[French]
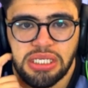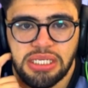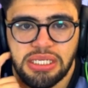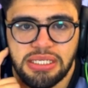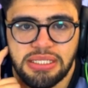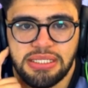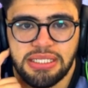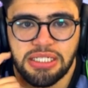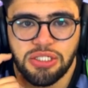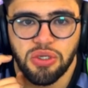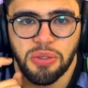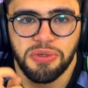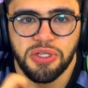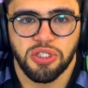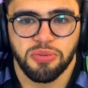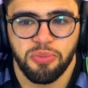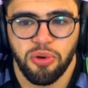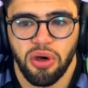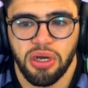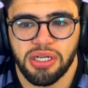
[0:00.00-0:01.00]
Si Chouamini se
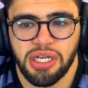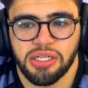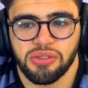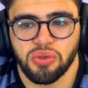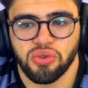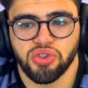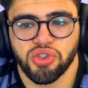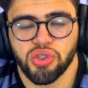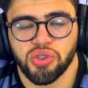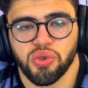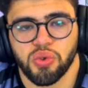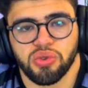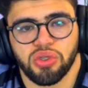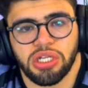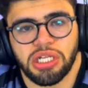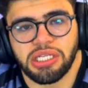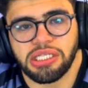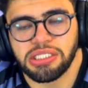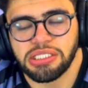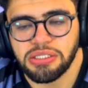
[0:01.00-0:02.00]
prend un carton jaune contre
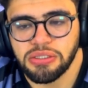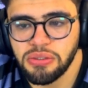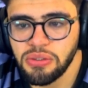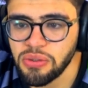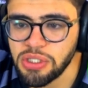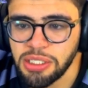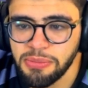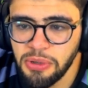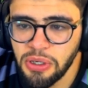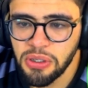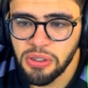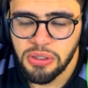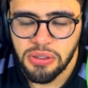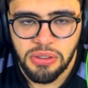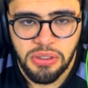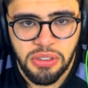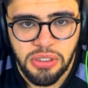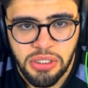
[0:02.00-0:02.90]
l'Atletico, on est mort.